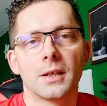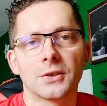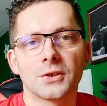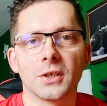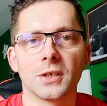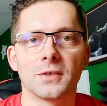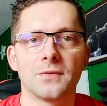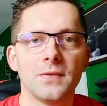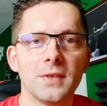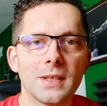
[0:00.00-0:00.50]

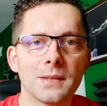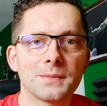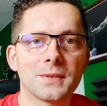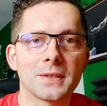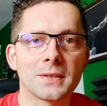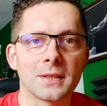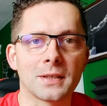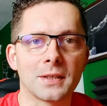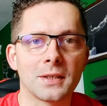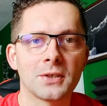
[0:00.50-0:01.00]
Cześć, witam
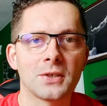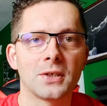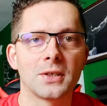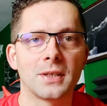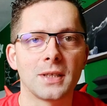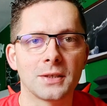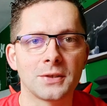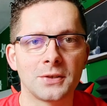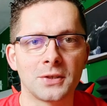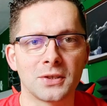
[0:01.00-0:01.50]
Cię serdecznie
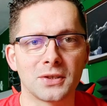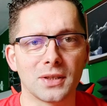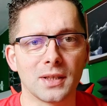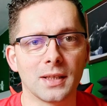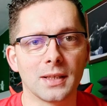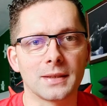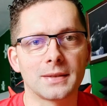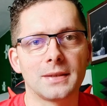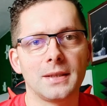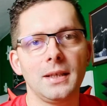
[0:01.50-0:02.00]
na dzisiejszej
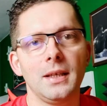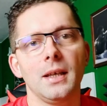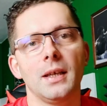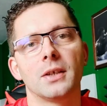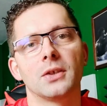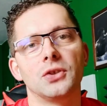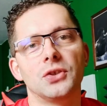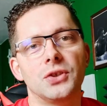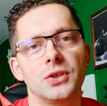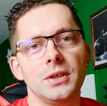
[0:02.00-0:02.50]
lekcji.
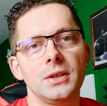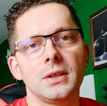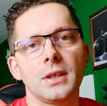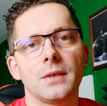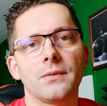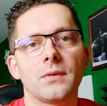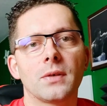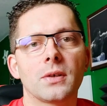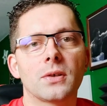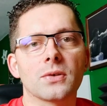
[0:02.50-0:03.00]

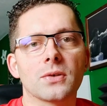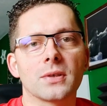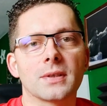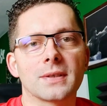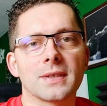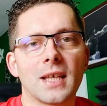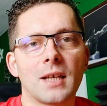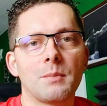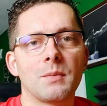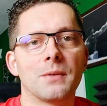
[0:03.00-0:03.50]
Dzisiaj
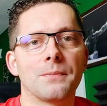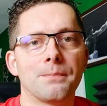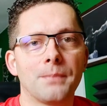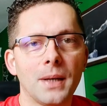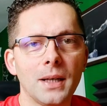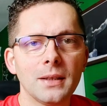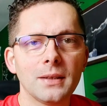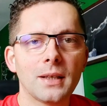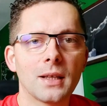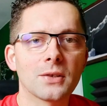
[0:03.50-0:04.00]
wykorzystamy
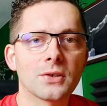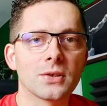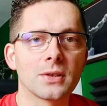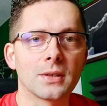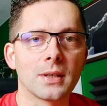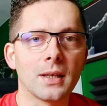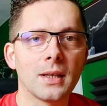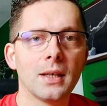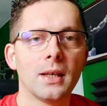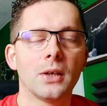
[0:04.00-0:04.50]
Painta
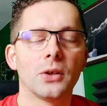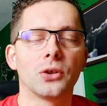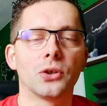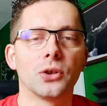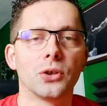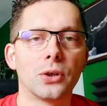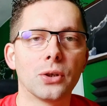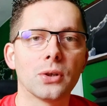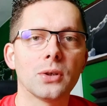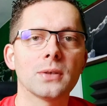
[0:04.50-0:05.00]
3D
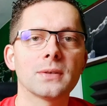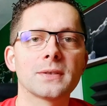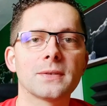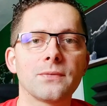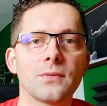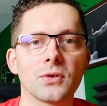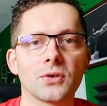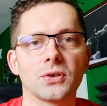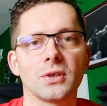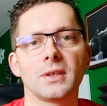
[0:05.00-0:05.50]
do
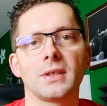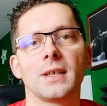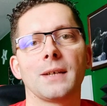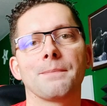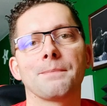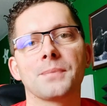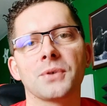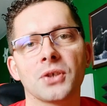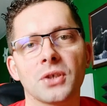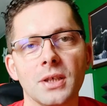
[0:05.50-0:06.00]
stworzenia
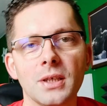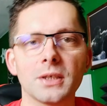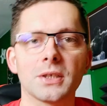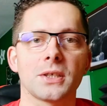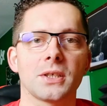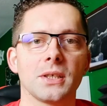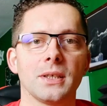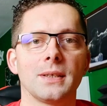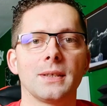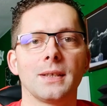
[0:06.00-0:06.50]

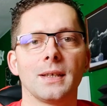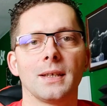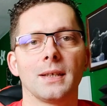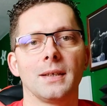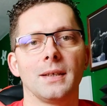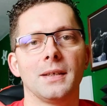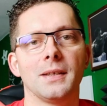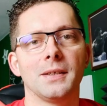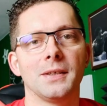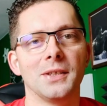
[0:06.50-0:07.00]

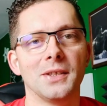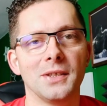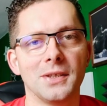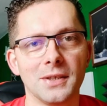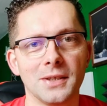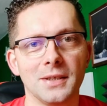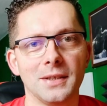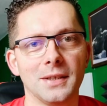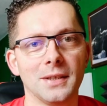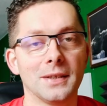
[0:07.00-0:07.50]
przestrzennej
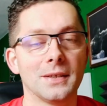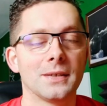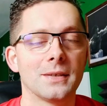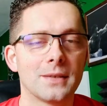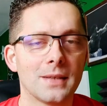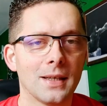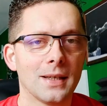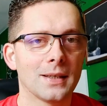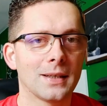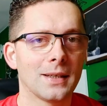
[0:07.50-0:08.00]
dyni.
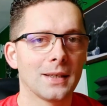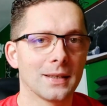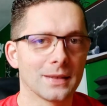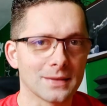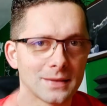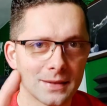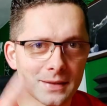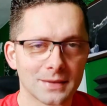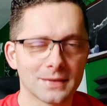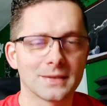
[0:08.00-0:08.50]
Tak
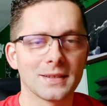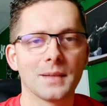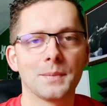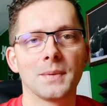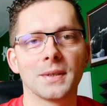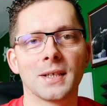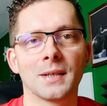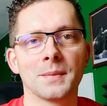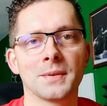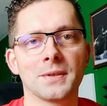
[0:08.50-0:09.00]
jest,
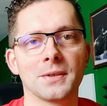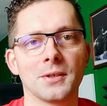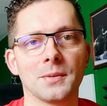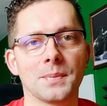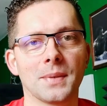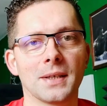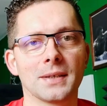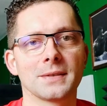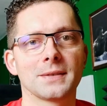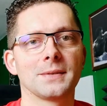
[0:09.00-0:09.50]
zabieram się do
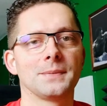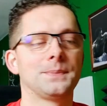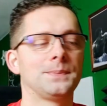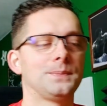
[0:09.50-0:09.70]
pracy.